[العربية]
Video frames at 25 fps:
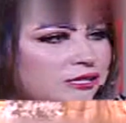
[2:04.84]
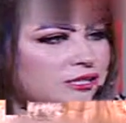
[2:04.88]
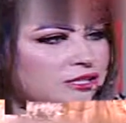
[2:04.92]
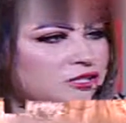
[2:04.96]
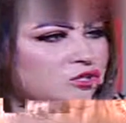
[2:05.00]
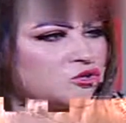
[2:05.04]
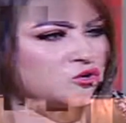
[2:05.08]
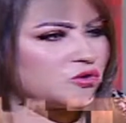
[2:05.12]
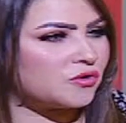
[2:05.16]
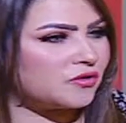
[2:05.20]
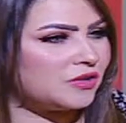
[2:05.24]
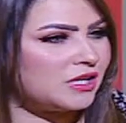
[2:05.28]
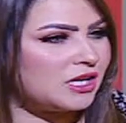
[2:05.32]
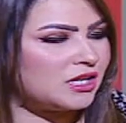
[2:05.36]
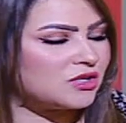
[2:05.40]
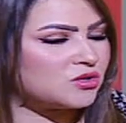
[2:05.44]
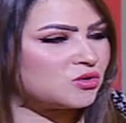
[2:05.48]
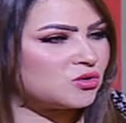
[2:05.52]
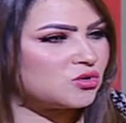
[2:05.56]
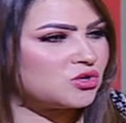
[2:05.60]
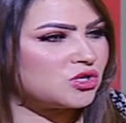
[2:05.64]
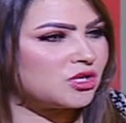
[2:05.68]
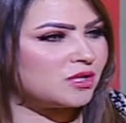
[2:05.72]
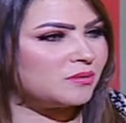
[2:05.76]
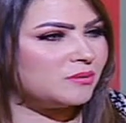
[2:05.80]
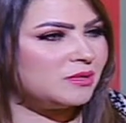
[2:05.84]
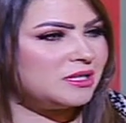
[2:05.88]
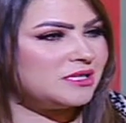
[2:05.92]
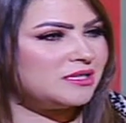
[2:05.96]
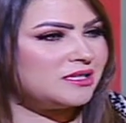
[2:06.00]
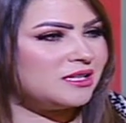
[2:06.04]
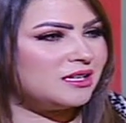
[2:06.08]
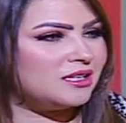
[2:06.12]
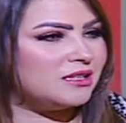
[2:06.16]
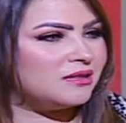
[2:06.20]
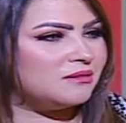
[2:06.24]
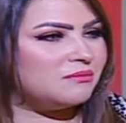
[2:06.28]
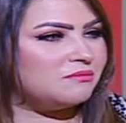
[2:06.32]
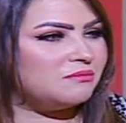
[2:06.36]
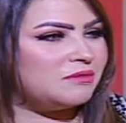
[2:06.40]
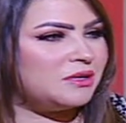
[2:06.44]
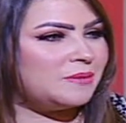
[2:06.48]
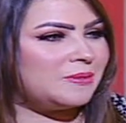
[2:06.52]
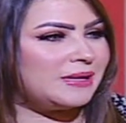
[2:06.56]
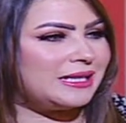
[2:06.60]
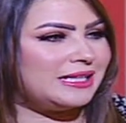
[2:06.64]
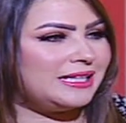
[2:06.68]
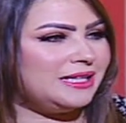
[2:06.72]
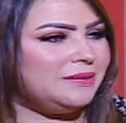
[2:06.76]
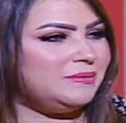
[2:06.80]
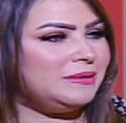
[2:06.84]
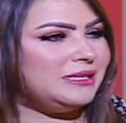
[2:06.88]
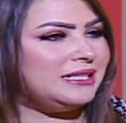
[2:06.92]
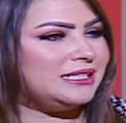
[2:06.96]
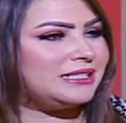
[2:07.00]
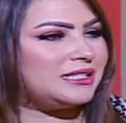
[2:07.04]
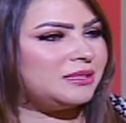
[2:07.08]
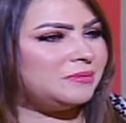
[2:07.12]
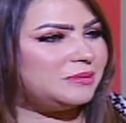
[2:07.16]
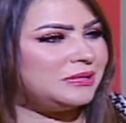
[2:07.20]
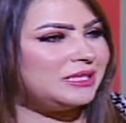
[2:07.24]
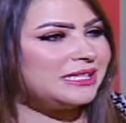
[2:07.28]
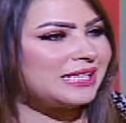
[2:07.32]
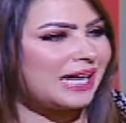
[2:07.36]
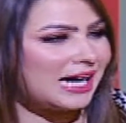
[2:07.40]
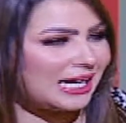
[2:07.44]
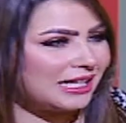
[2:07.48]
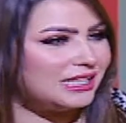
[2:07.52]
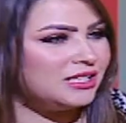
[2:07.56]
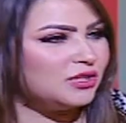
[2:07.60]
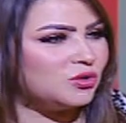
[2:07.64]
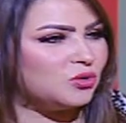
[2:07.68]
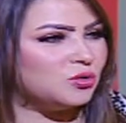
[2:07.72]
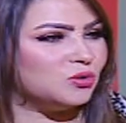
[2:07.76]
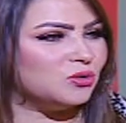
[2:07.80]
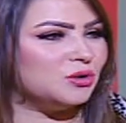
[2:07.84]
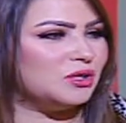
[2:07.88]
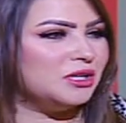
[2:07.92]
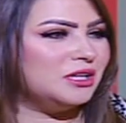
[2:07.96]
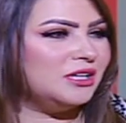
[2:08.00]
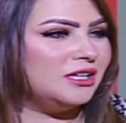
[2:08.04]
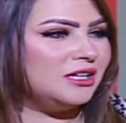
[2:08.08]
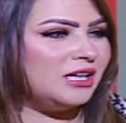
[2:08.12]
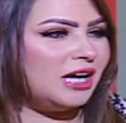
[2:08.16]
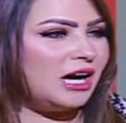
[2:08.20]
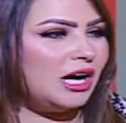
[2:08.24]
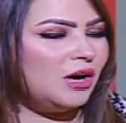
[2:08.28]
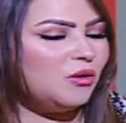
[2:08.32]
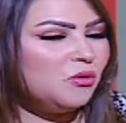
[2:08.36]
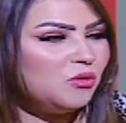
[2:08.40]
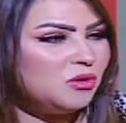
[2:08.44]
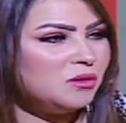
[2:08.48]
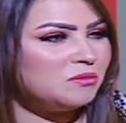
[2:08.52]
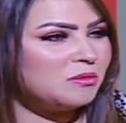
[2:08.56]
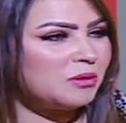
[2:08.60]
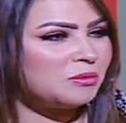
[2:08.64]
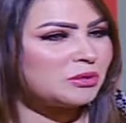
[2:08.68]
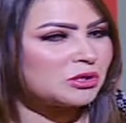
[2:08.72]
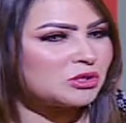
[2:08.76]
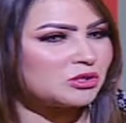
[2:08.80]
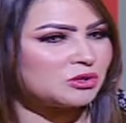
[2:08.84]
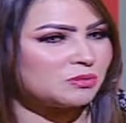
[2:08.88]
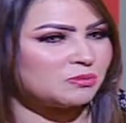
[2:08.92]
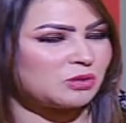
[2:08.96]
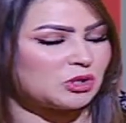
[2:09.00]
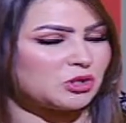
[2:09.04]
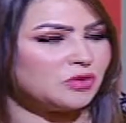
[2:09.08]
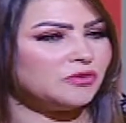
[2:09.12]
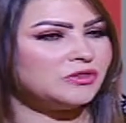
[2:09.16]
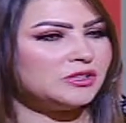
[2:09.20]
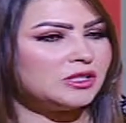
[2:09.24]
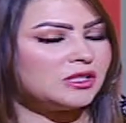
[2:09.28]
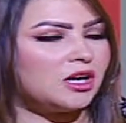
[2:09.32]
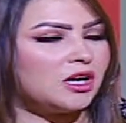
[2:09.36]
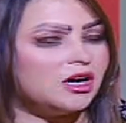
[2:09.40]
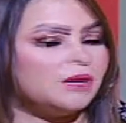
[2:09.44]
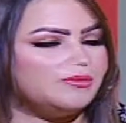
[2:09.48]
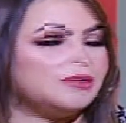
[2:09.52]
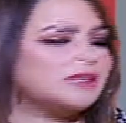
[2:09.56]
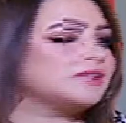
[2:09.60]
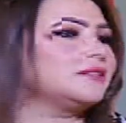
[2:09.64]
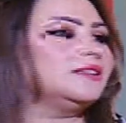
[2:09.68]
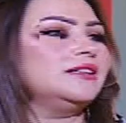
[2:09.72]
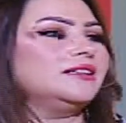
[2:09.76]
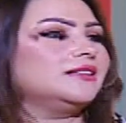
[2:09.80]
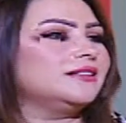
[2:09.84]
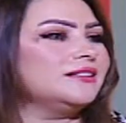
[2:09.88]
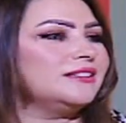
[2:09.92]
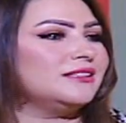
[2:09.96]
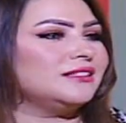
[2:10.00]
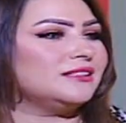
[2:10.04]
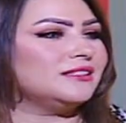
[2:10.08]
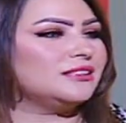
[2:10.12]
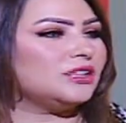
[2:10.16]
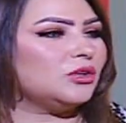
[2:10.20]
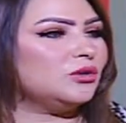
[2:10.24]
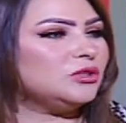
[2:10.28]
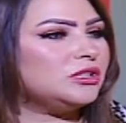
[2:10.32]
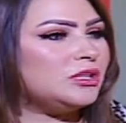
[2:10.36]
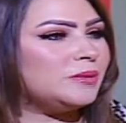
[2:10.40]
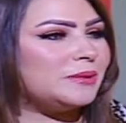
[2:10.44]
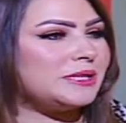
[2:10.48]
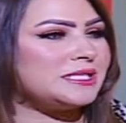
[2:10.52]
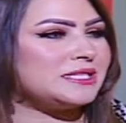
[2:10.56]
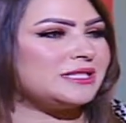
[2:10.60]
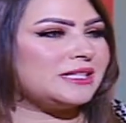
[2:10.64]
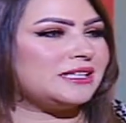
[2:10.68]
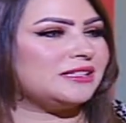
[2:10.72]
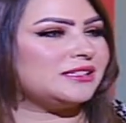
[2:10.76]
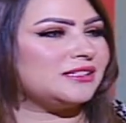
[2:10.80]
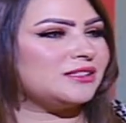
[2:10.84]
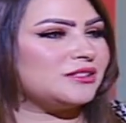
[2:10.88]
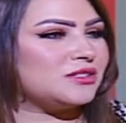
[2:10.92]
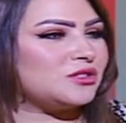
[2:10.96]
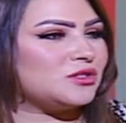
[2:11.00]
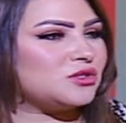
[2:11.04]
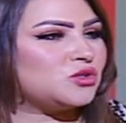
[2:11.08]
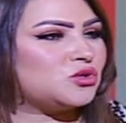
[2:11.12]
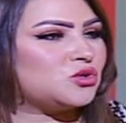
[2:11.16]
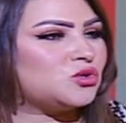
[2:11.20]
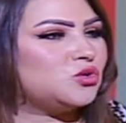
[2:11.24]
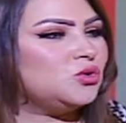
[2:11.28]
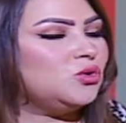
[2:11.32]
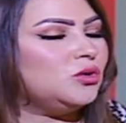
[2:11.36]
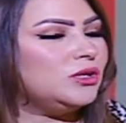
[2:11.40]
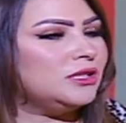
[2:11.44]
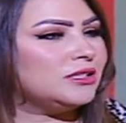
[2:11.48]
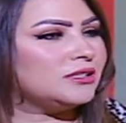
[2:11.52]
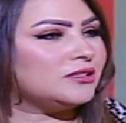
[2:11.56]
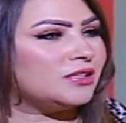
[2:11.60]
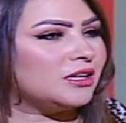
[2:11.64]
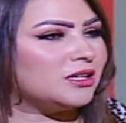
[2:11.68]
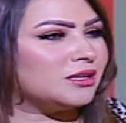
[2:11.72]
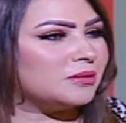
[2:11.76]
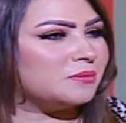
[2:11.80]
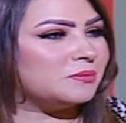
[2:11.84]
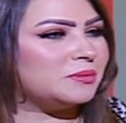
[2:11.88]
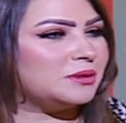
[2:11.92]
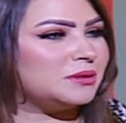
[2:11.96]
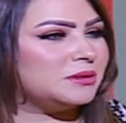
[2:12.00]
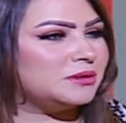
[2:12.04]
اللي احنا شفناها على السوشيال ميديا بيبقى العبء الكبير عليكم اول ما شفت الخبر ده انت قلت بس كده كلنا والنقيب